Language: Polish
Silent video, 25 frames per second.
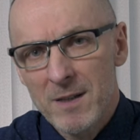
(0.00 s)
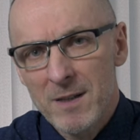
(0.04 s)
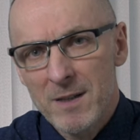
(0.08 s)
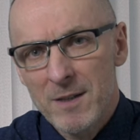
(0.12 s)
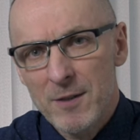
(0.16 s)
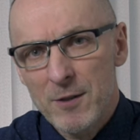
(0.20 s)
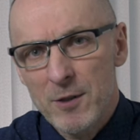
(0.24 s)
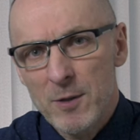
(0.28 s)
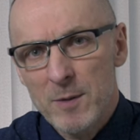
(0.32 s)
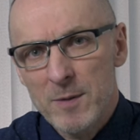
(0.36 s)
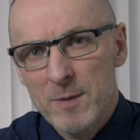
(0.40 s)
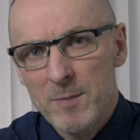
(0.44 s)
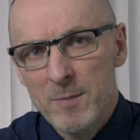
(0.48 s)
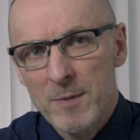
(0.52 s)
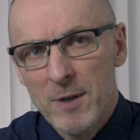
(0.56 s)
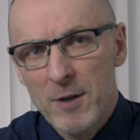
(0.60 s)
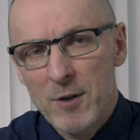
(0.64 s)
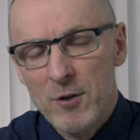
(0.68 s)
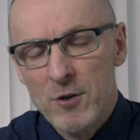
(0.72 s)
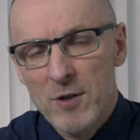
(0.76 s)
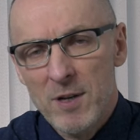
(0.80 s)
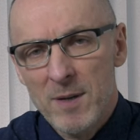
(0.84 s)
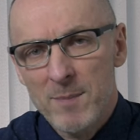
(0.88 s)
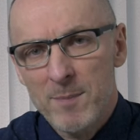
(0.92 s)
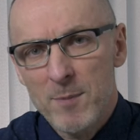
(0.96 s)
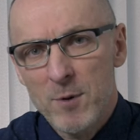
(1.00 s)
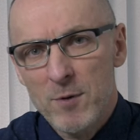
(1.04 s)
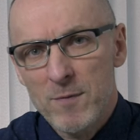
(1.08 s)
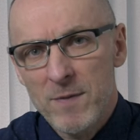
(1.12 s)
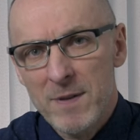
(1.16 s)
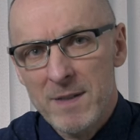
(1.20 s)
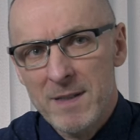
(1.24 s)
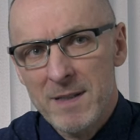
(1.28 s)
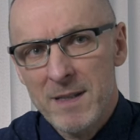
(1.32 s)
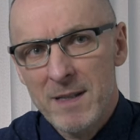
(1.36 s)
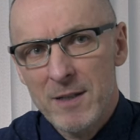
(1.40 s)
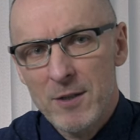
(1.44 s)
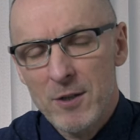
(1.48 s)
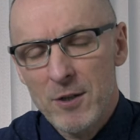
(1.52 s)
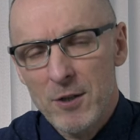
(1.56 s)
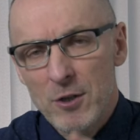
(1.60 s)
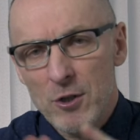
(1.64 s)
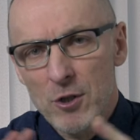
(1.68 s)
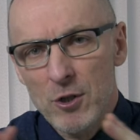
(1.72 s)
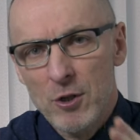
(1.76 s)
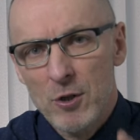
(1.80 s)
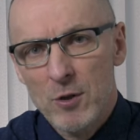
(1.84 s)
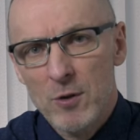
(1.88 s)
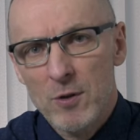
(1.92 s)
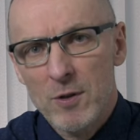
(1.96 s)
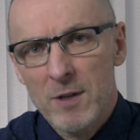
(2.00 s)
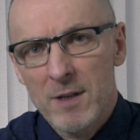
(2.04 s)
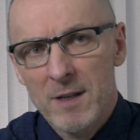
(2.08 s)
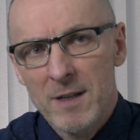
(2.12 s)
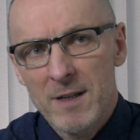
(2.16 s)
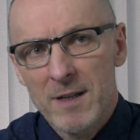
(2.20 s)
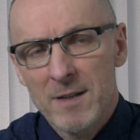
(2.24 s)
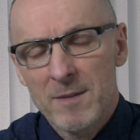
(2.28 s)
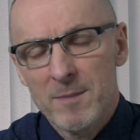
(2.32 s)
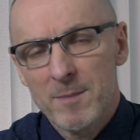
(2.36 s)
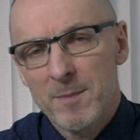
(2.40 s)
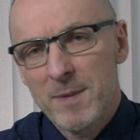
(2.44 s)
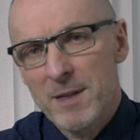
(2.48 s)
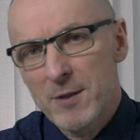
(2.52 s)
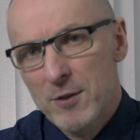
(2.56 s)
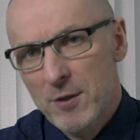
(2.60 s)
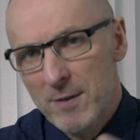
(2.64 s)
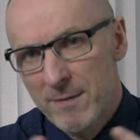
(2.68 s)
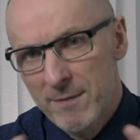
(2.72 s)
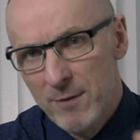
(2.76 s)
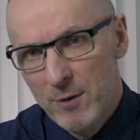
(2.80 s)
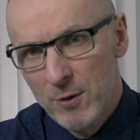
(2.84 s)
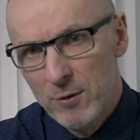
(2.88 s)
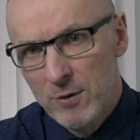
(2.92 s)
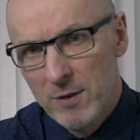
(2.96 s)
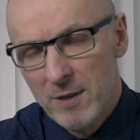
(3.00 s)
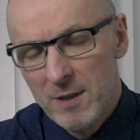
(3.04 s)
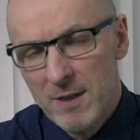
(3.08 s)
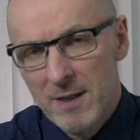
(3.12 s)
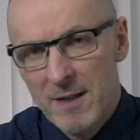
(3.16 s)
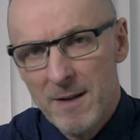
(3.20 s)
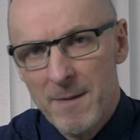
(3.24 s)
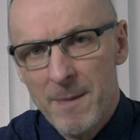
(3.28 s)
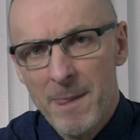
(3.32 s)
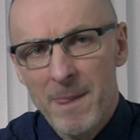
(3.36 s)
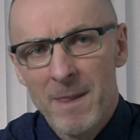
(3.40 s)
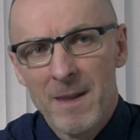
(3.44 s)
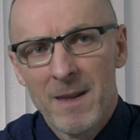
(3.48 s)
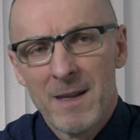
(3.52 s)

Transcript: e, się zmniejsza, pochwa staje się szeroka, bardziej wiotka,